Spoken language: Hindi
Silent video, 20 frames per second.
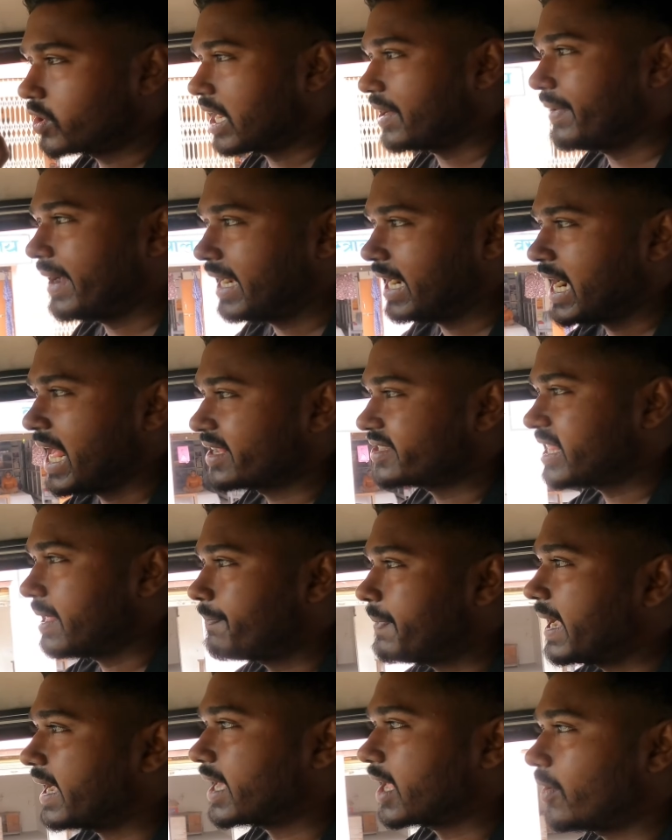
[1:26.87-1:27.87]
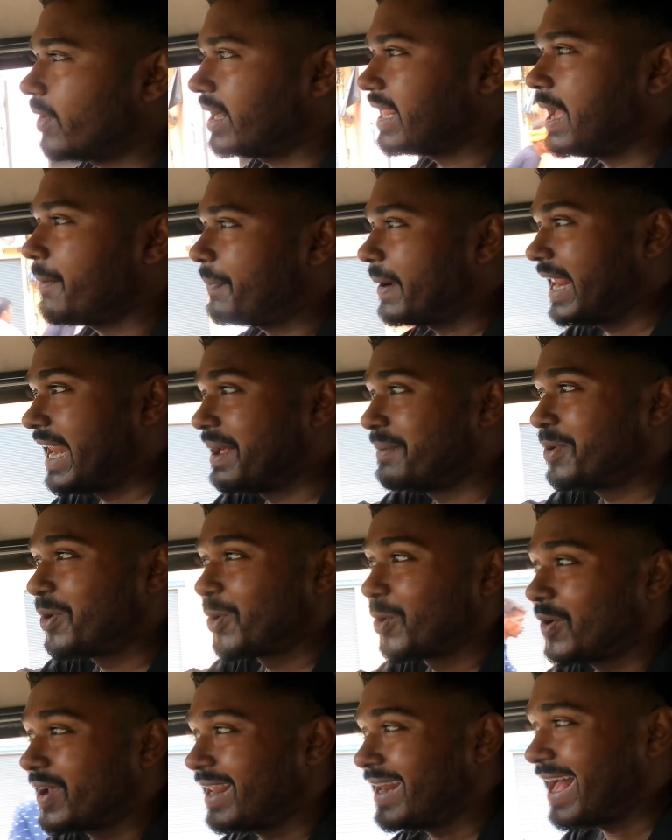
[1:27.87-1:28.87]
छोटा भाई ने नाश्ता पैक करवा लिया पहले हम
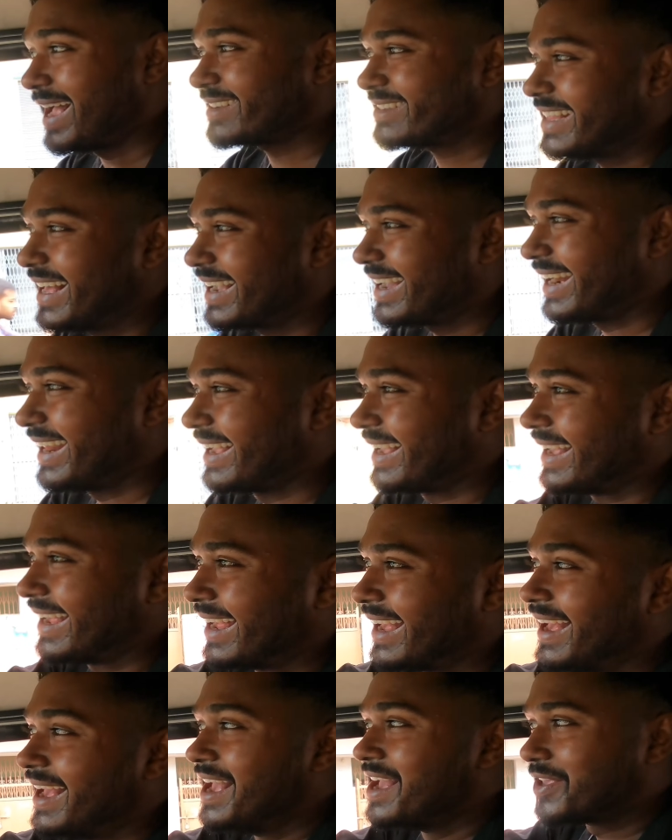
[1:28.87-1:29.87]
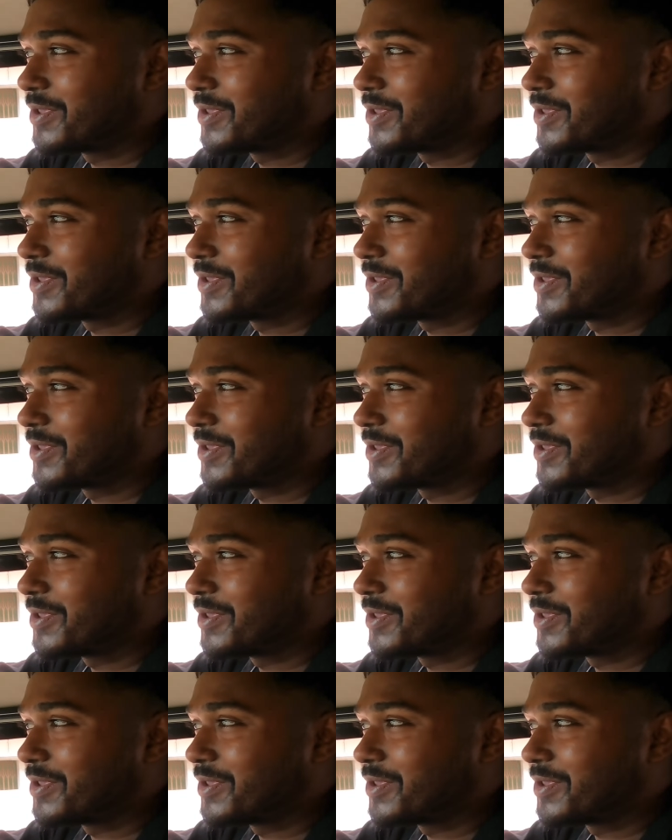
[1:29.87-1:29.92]
लोग रुक के नाश्ता करेंगे